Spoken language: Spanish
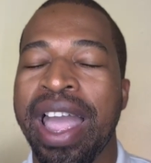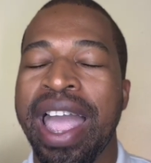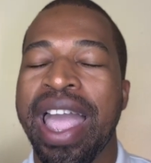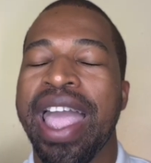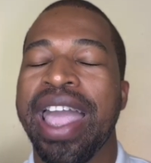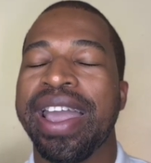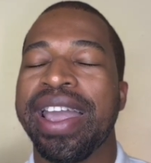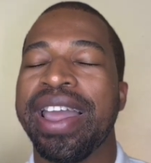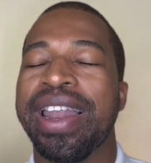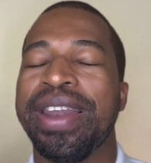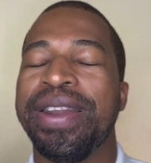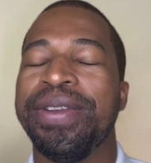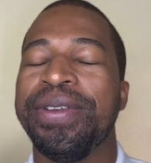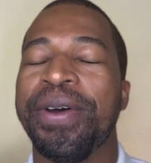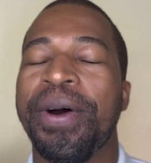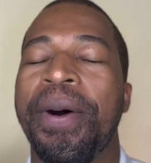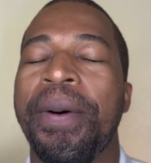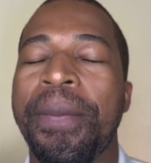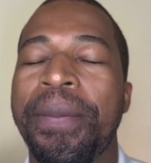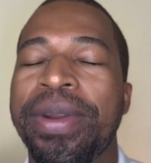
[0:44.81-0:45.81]
En el
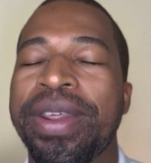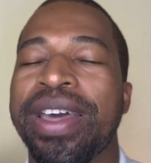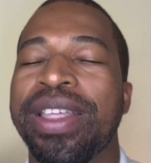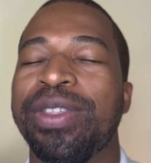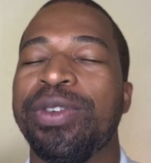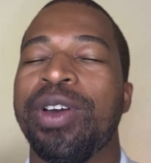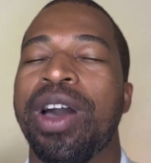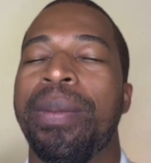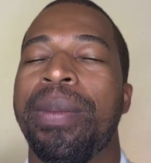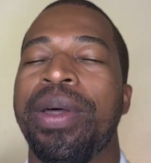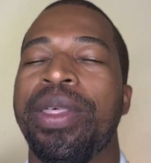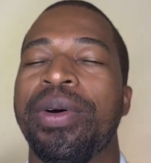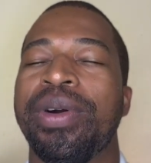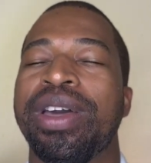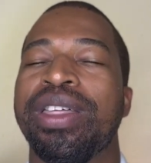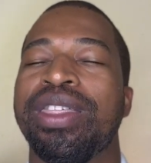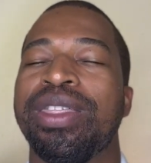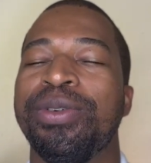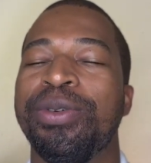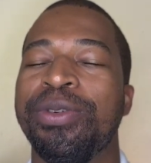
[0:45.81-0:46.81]
nombre de tu Hijo amado
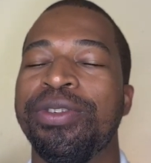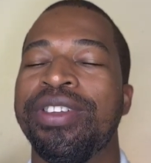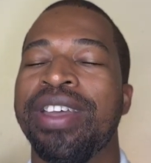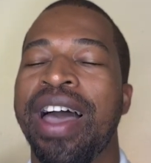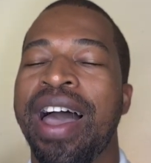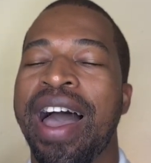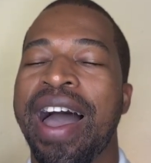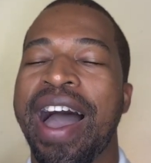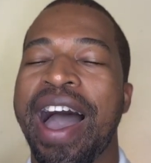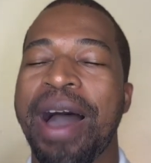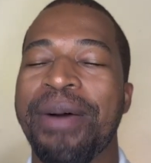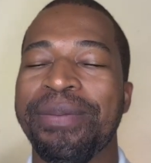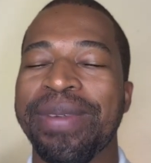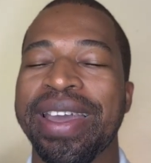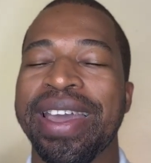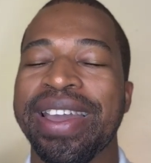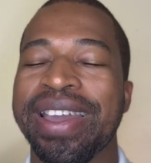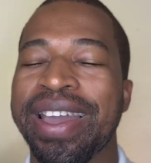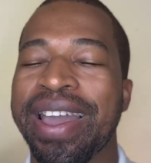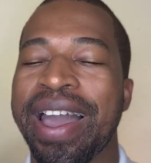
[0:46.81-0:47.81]
Jesús,
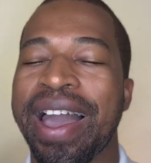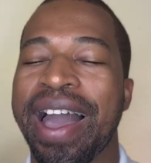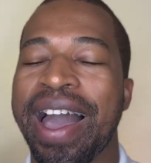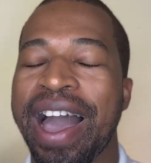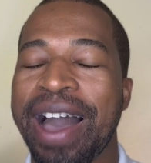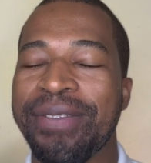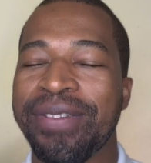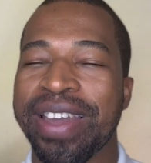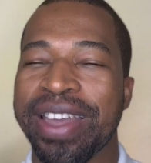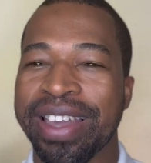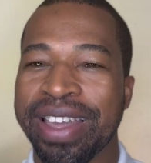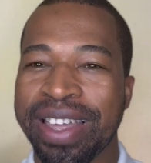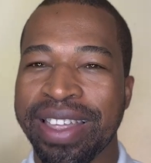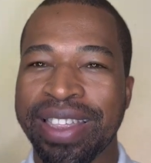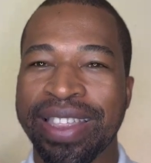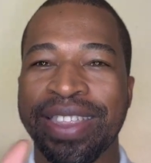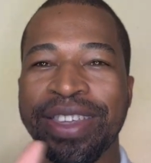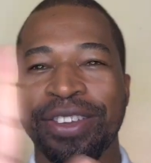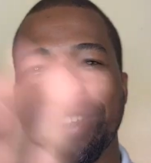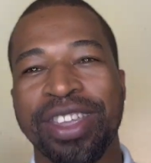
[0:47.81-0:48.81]
amén, amén.
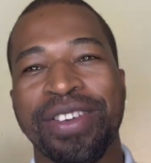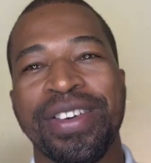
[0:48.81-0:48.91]
Dios te